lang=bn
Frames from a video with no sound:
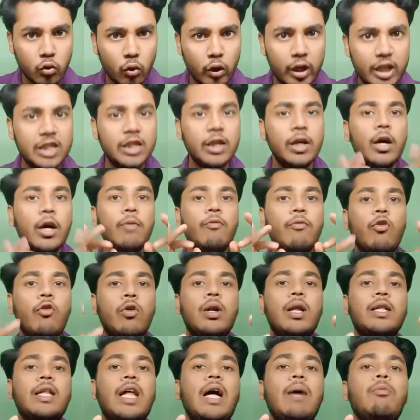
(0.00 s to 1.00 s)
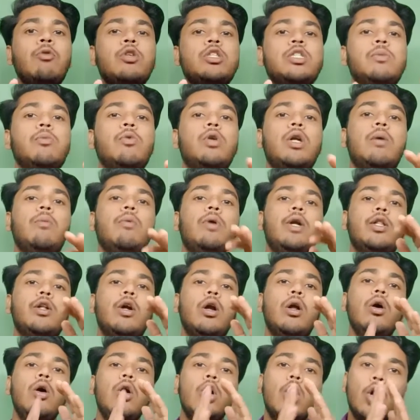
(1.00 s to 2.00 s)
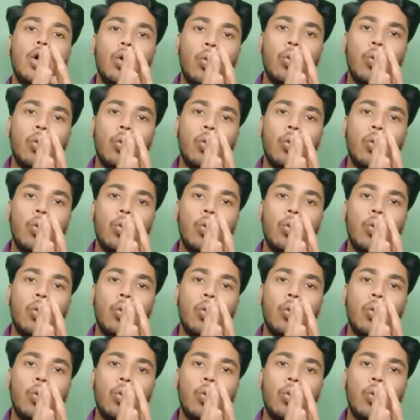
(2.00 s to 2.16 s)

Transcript: স্টোরেজ ফোনটার দাম হচ্ছে মোটামুটি ধরো